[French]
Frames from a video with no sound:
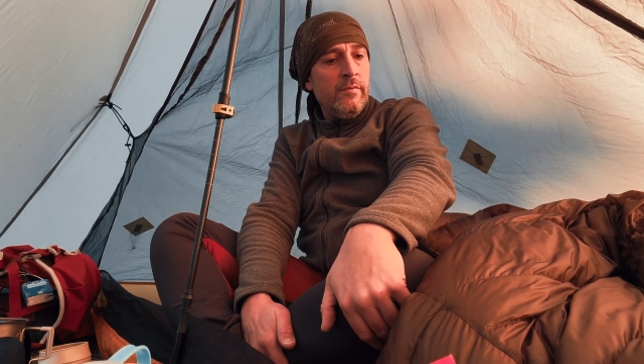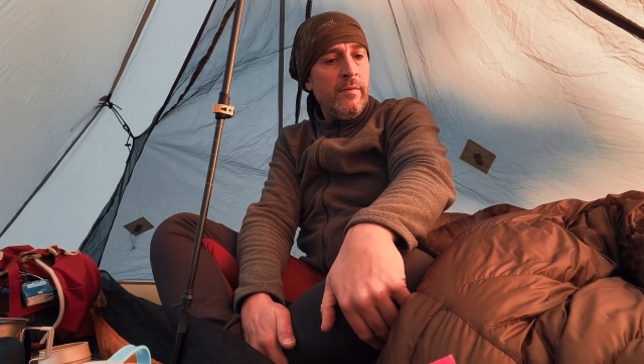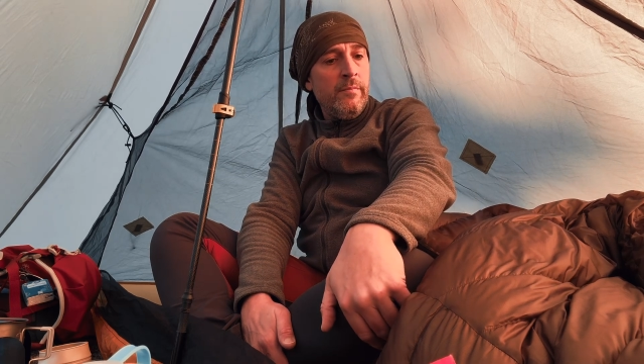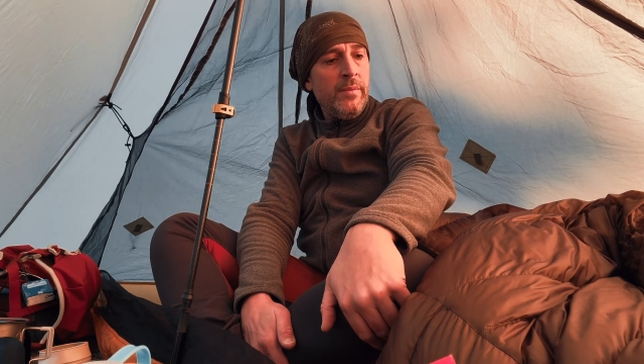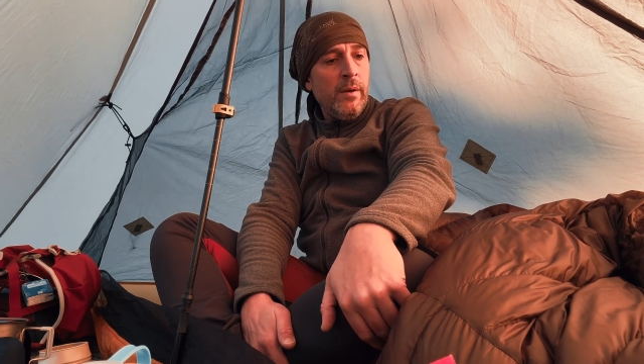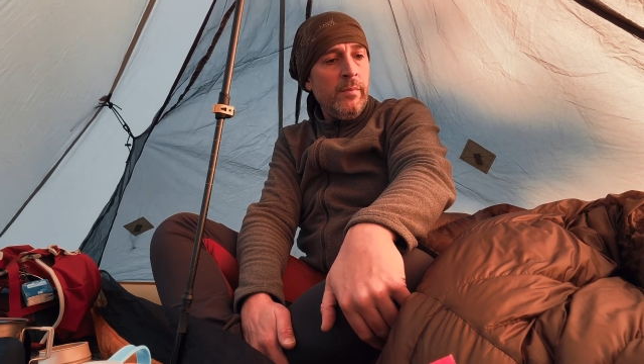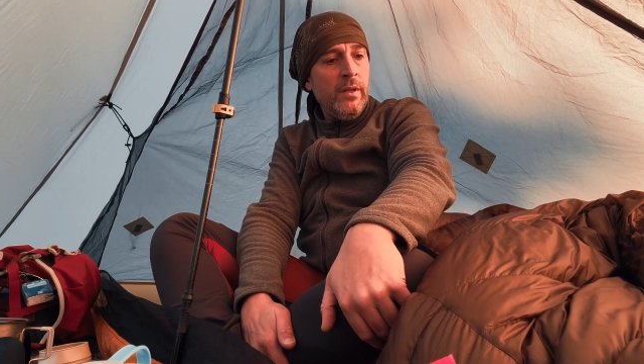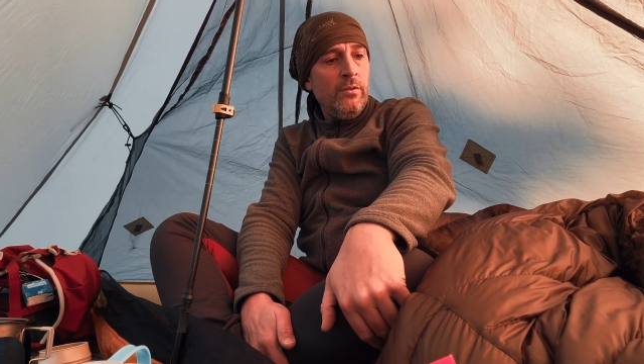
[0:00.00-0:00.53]
va me
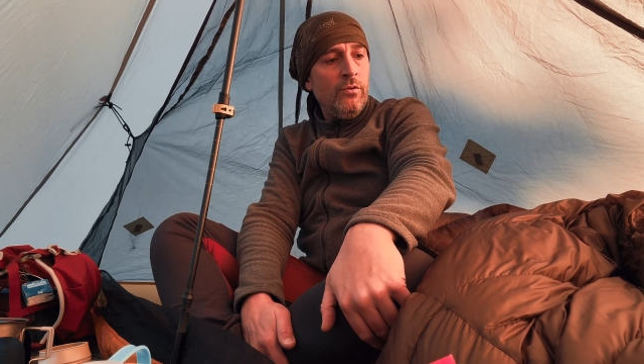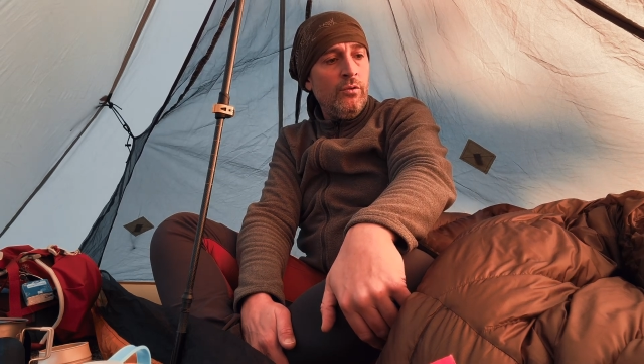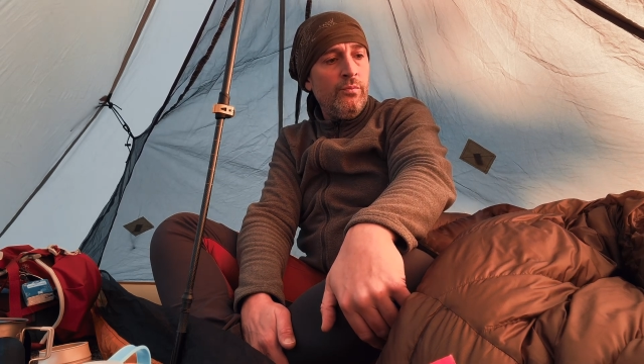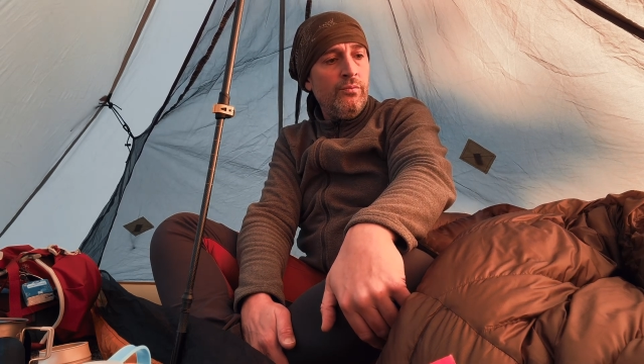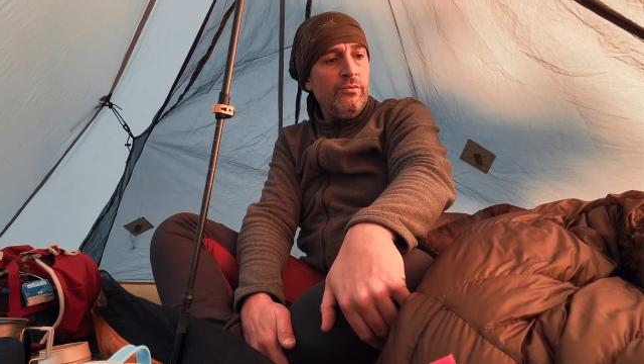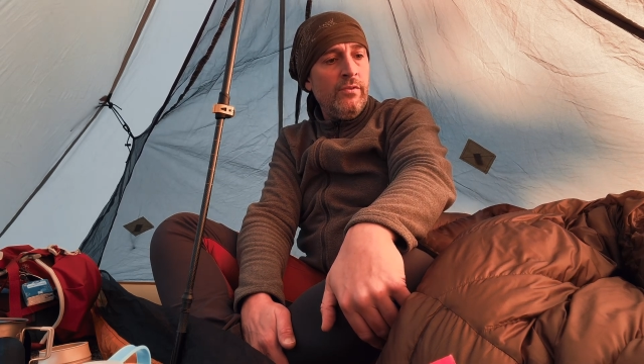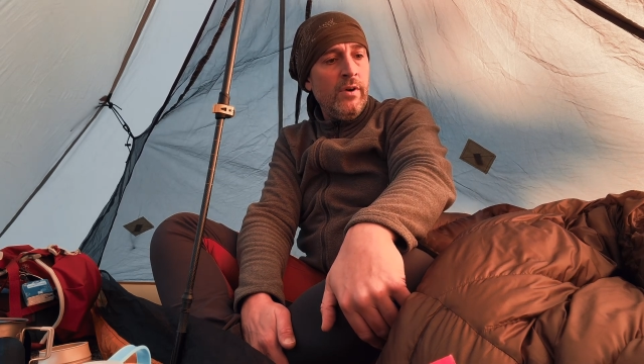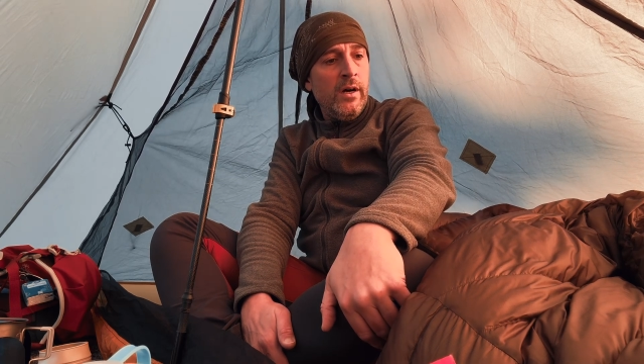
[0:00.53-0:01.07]
permettre de
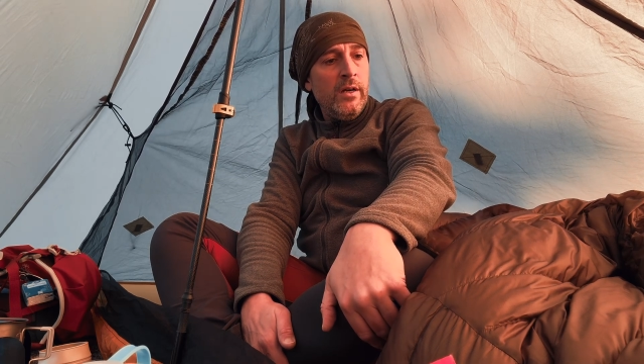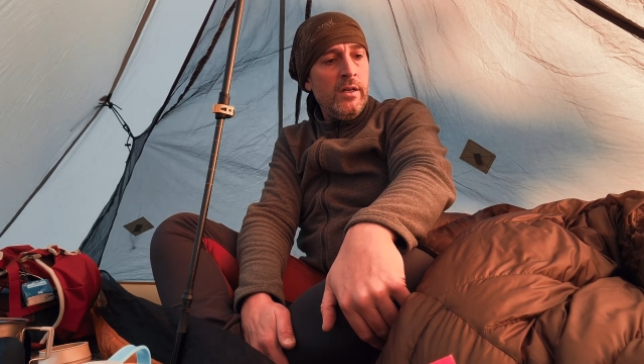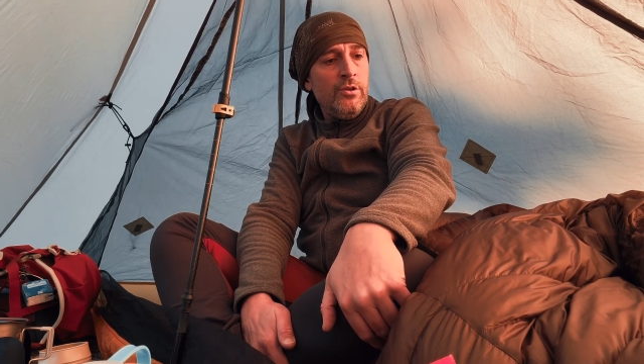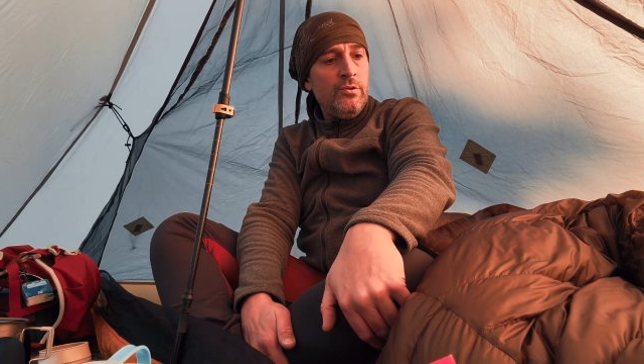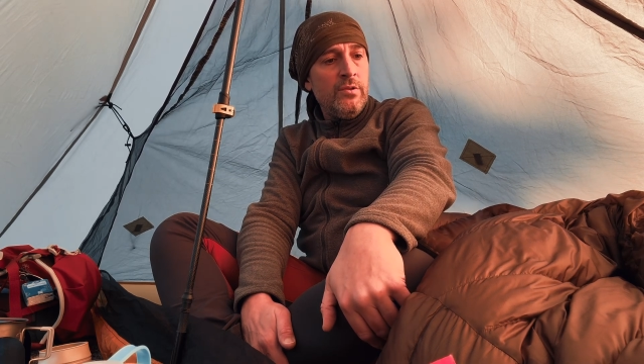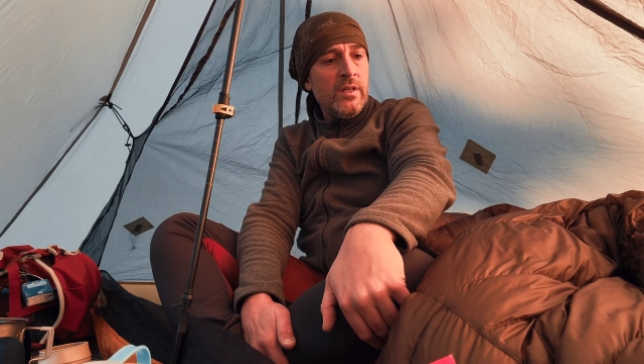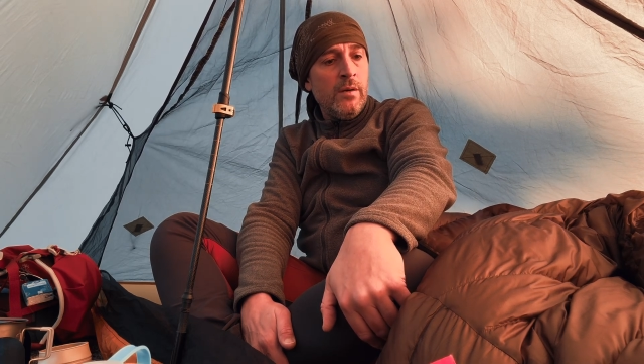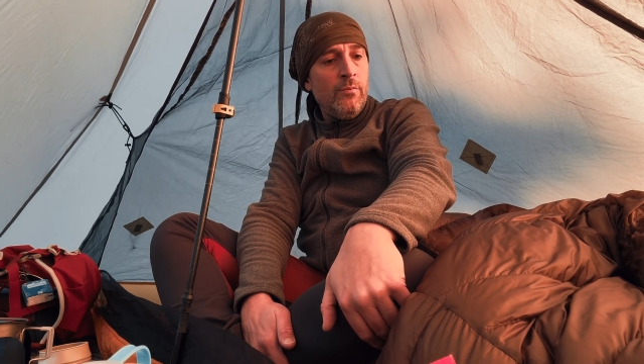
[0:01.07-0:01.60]
pouvoir aller
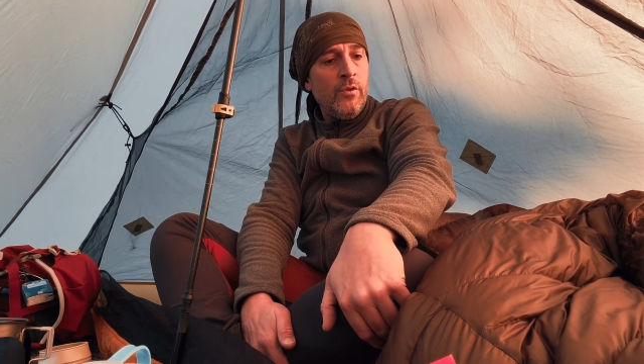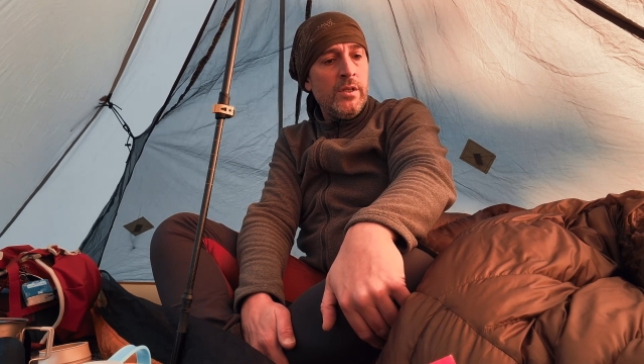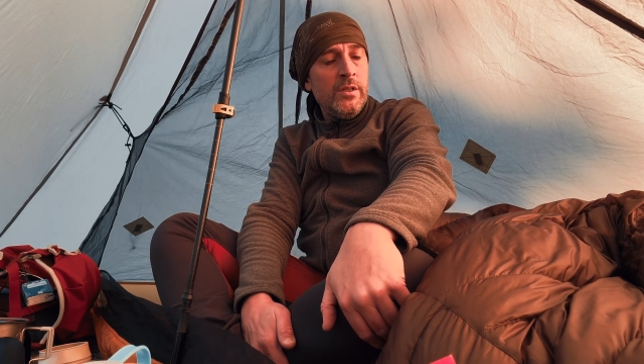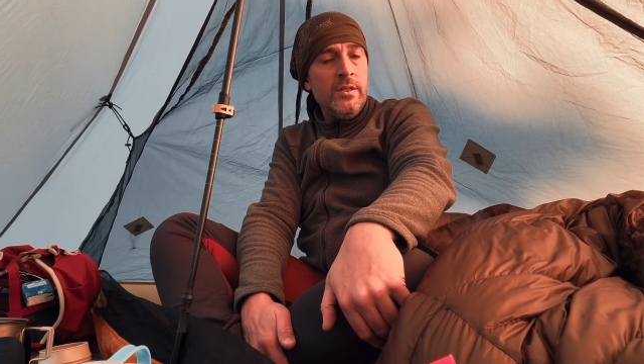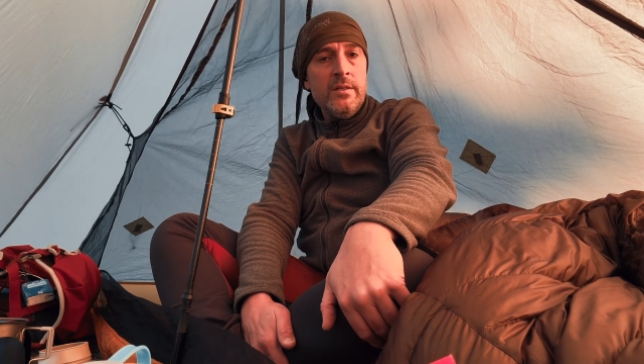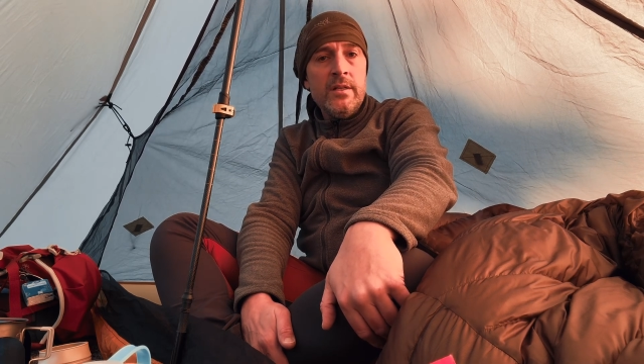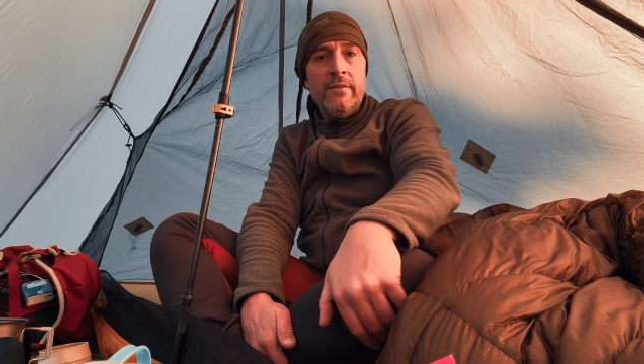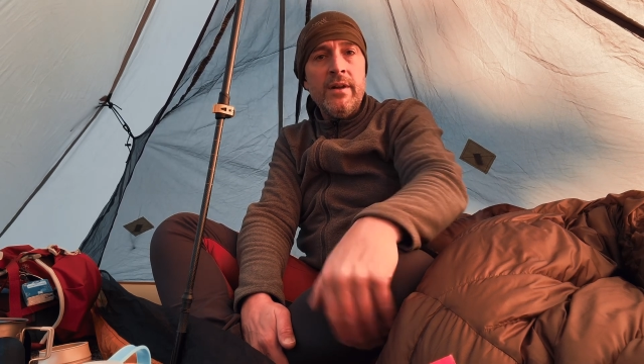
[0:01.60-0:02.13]
jusqu'à moins 10,